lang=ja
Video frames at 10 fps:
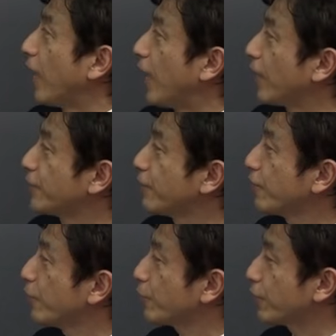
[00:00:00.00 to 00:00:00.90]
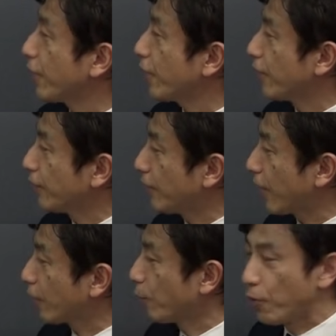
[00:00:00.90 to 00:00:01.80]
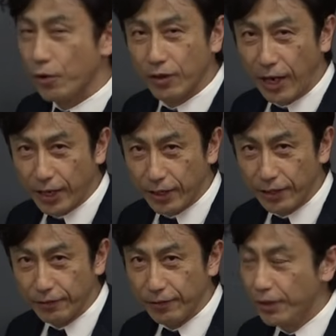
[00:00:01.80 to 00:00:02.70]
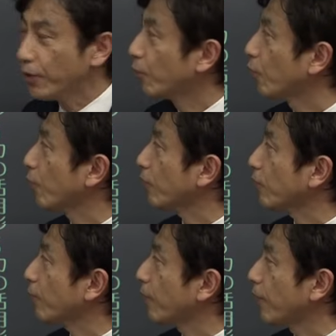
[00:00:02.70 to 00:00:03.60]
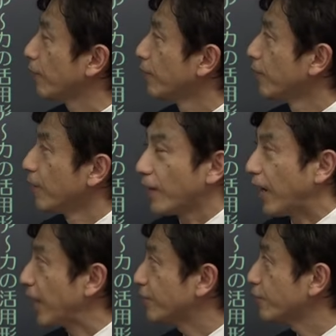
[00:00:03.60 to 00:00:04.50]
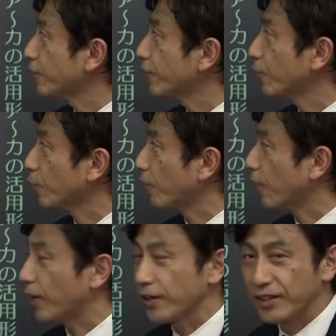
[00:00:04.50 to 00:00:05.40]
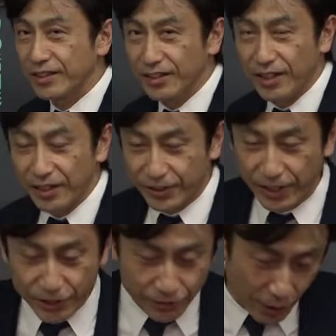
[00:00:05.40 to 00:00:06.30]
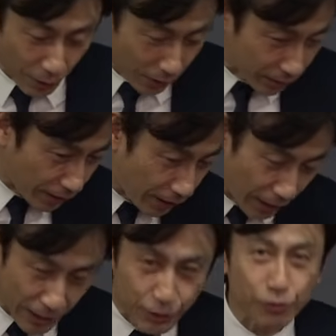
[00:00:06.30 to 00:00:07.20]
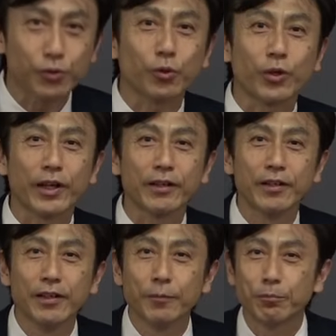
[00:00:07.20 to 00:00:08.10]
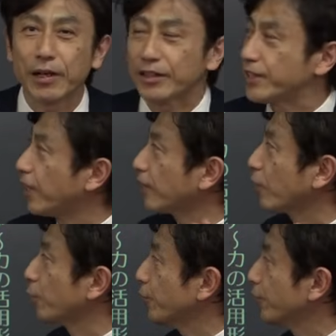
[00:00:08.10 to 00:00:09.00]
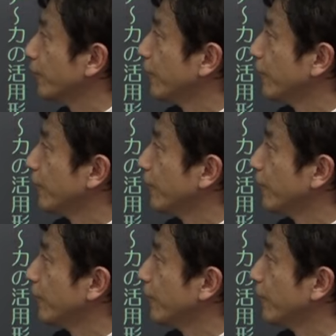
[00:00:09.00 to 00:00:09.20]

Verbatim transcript: 足釣りをしてなけども甲斐がない。これは例えば、足釣りってことは悔しくて勝手足をすることね、まあ地団打ともいう、